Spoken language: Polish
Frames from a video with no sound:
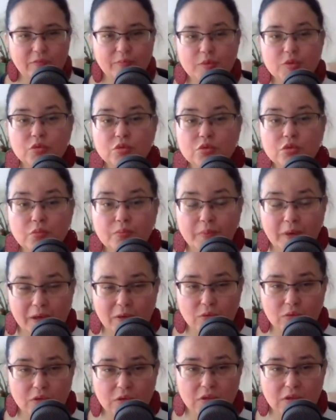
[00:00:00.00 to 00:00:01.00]
w poczuciu
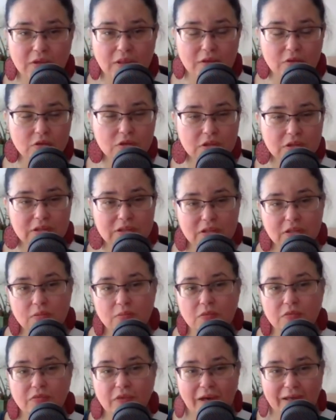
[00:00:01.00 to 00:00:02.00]
pełni, tego, że
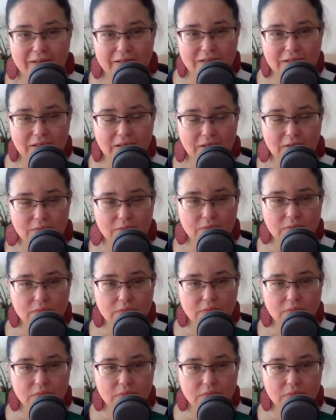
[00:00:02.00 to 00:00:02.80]
jesteśmy warte,